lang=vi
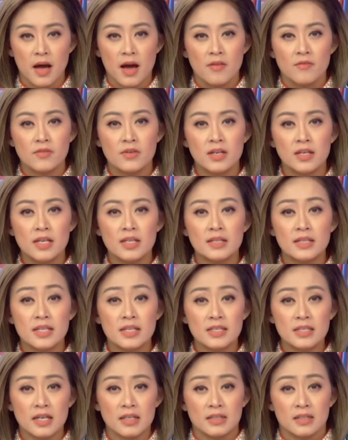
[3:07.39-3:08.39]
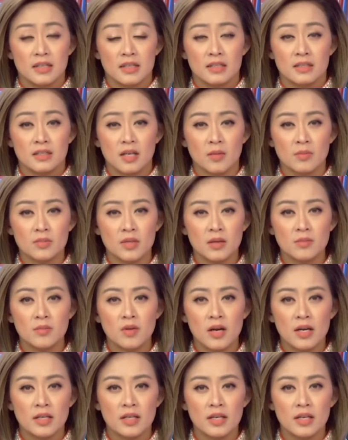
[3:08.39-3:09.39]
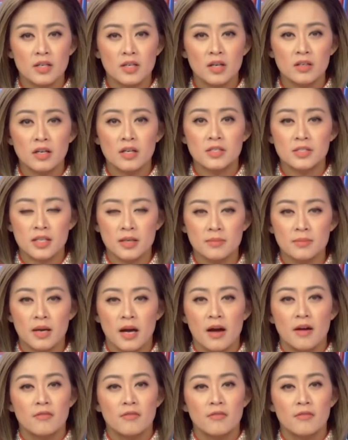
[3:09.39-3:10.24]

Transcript: vừa lên tiếng khẳng định Tổng thống Hoa Kỳ Donald Trump